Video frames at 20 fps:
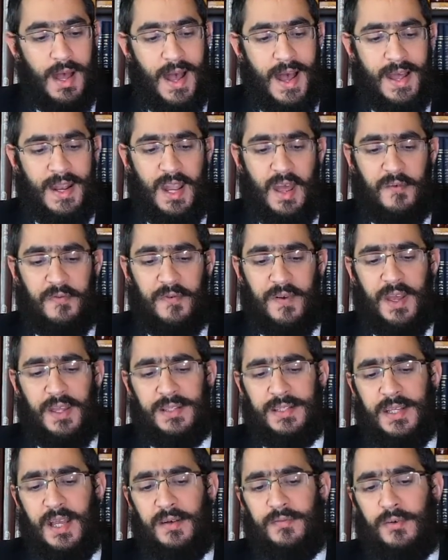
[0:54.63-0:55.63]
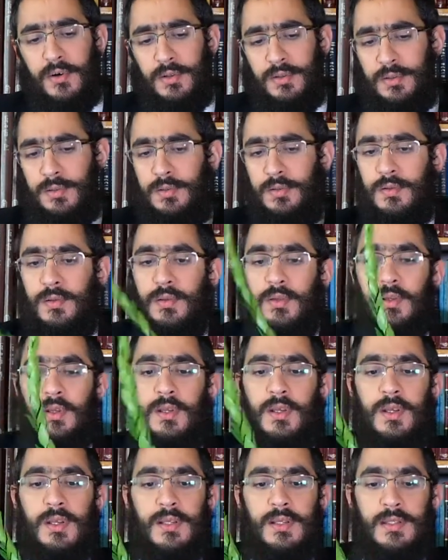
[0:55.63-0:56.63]
Anaf Etz Avot,
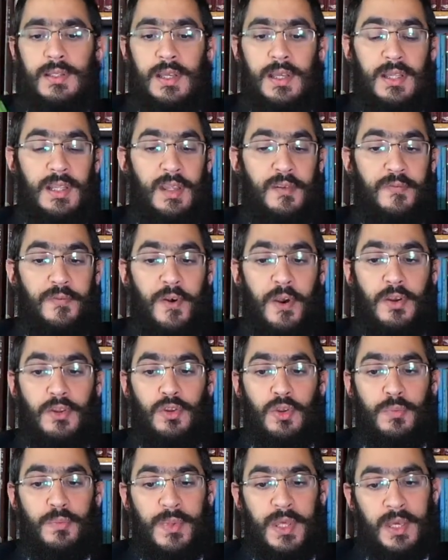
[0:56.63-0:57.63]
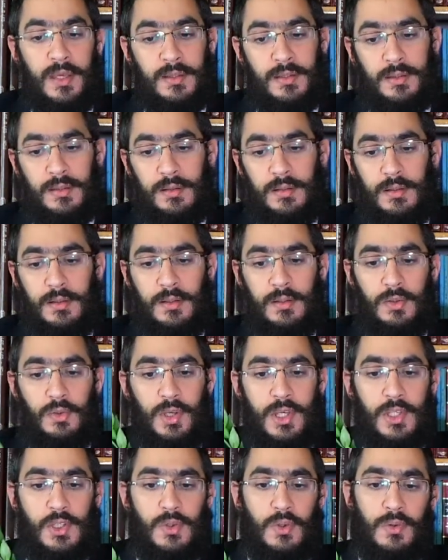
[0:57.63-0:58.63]
c'est des feuilles de myrte
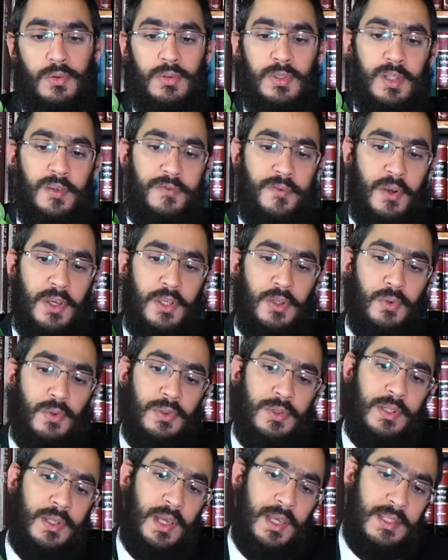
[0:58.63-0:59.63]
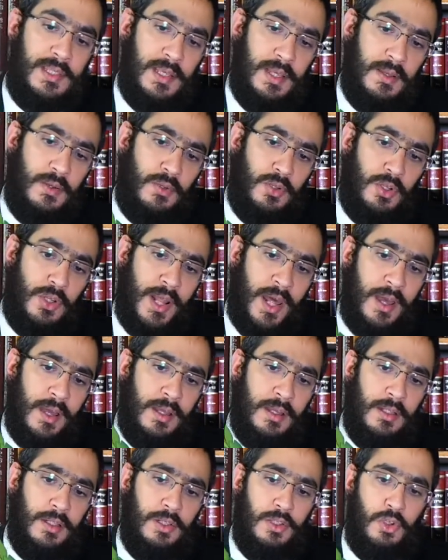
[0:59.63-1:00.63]
qui sont des feuilles qui sont tressées. On en
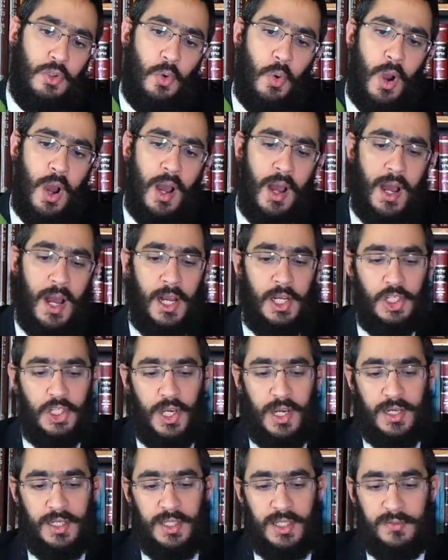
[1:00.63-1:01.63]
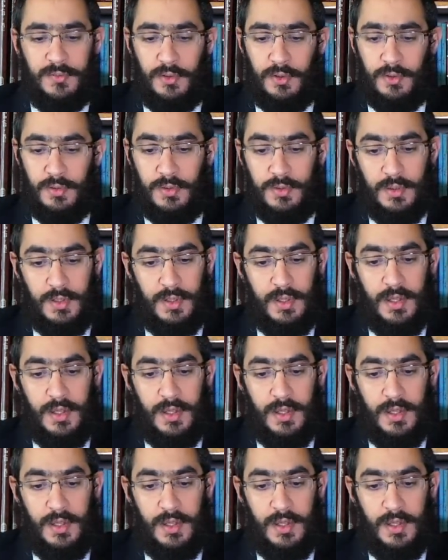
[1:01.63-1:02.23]
a trois à chaque niveau.